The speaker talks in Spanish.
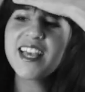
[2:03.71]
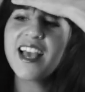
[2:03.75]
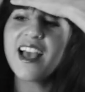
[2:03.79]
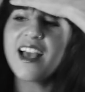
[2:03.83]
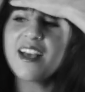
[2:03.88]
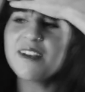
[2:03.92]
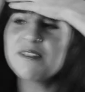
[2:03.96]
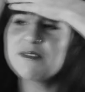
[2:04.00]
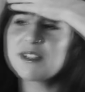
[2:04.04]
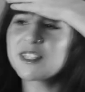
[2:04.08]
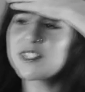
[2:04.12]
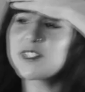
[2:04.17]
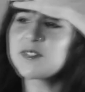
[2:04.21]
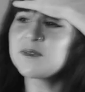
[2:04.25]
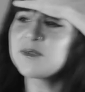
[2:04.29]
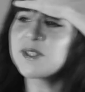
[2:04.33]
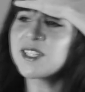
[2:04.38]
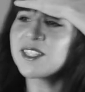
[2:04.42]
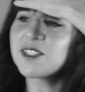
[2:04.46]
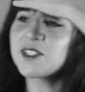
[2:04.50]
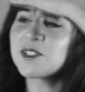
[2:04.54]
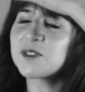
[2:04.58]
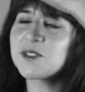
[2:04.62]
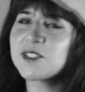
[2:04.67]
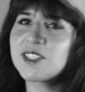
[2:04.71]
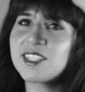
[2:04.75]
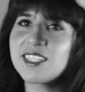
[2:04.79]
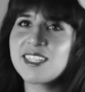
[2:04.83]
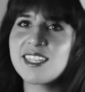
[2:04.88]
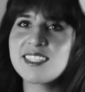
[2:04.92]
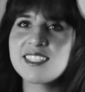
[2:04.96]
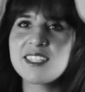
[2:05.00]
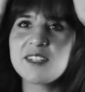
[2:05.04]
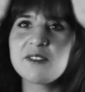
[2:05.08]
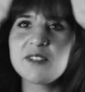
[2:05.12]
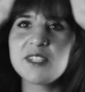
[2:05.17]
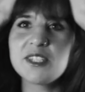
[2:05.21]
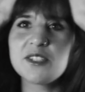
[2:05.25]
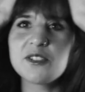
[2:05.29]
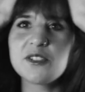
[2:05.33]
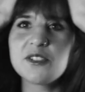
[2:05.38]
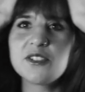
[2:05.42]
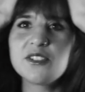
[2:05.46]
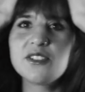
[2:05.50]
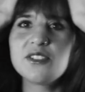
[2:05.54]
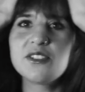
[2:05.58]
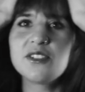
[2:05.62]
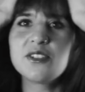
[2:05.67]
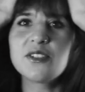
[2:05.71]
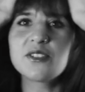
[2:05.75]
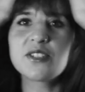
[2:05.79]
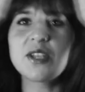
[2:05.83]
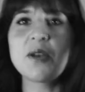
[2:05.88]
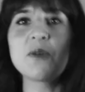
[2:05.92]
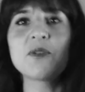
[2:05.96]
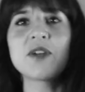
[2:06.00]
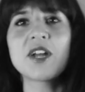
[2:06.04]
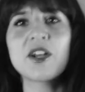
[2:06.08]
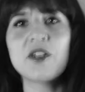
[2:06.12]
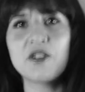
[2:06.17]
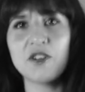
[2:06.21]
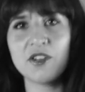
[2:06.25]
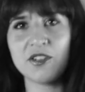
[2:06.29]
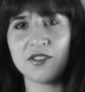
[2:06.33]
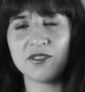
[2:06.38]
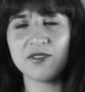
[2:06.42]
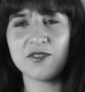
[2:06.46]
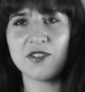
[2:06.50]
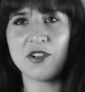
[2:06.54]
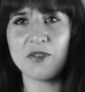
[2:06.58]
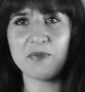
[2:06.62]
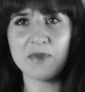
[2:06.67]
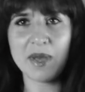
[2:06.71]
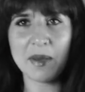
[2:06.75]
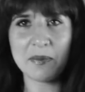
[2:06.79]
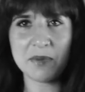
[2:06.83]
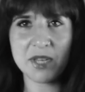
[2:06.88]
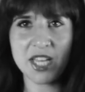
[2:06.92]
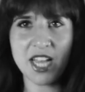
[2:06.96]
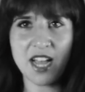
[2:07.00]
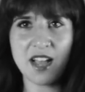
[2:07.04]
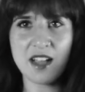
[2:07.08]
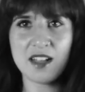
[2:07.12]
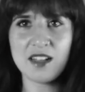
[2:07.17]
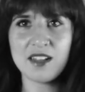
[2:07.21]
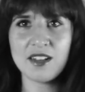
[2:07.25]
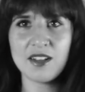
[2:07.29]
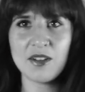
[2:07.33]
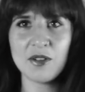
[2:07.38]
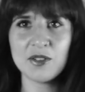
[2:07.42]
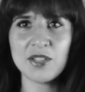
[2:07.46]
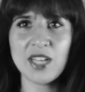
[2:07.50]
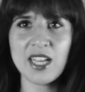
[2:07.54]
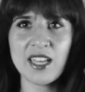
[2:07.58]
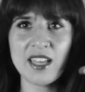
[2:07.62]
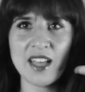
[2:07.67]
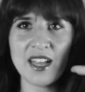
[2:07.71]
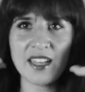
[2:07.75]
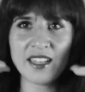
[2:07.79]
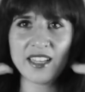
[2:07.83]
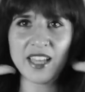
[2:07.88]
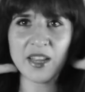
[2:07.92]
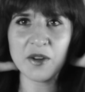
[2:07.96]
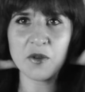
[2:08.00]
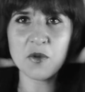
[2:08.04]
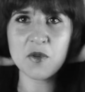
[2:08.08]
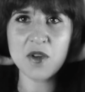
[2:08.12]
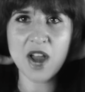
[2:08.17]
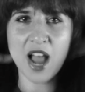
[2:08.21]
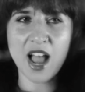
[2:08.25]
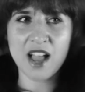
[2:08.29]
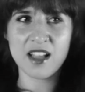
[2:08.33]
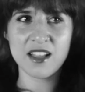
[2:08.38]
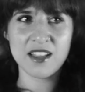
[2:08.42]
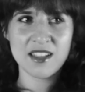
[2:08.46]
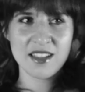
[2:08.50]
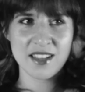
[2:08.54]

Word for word: día me tomé dos botellas de vino, o sea, una con, mi amiga, o sea, cada quien una.